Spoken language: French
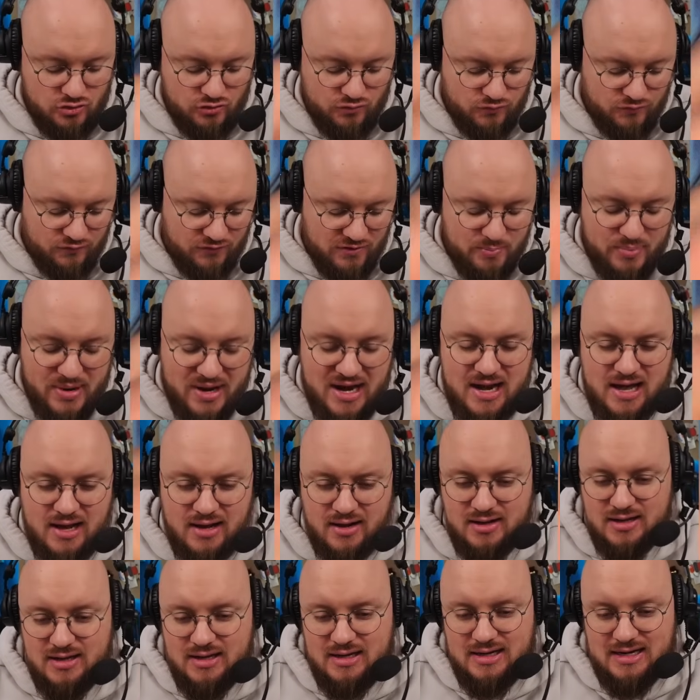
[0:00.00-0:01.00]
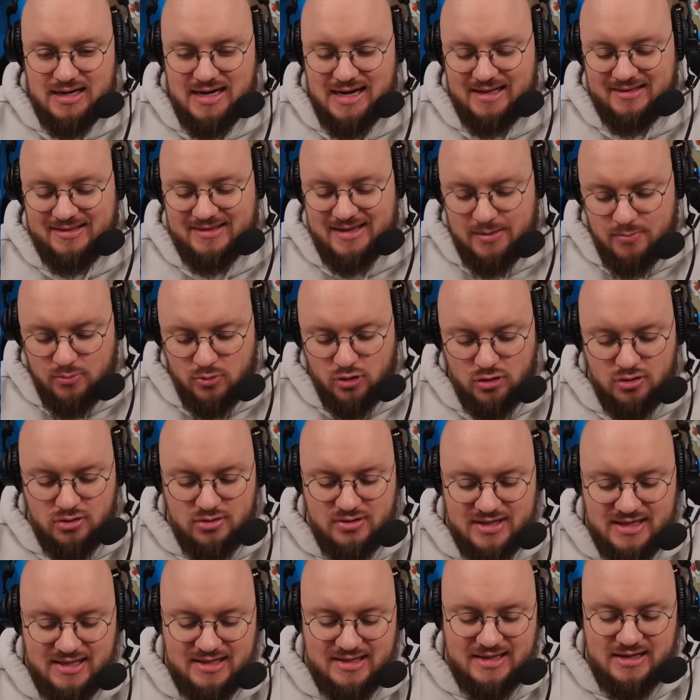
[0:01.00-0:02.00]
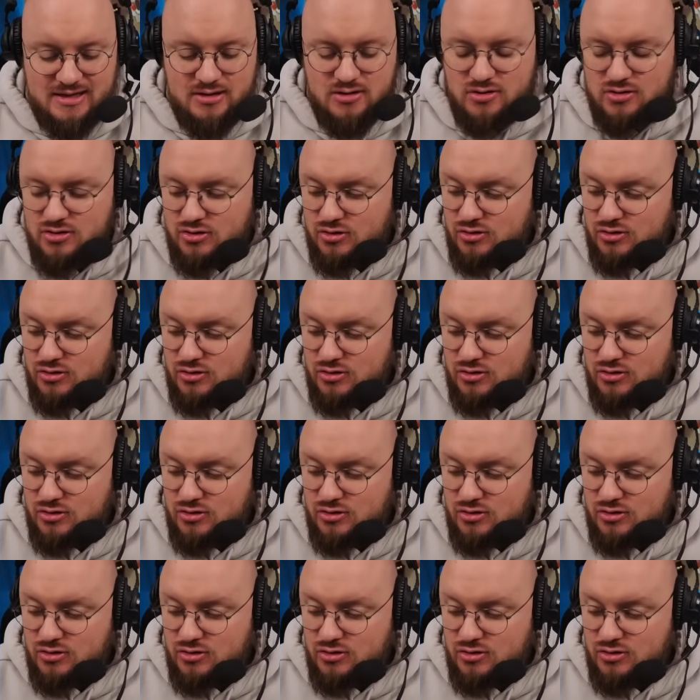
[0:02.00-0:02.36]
Je ne vais pas la, la démo. Il y a des, euh,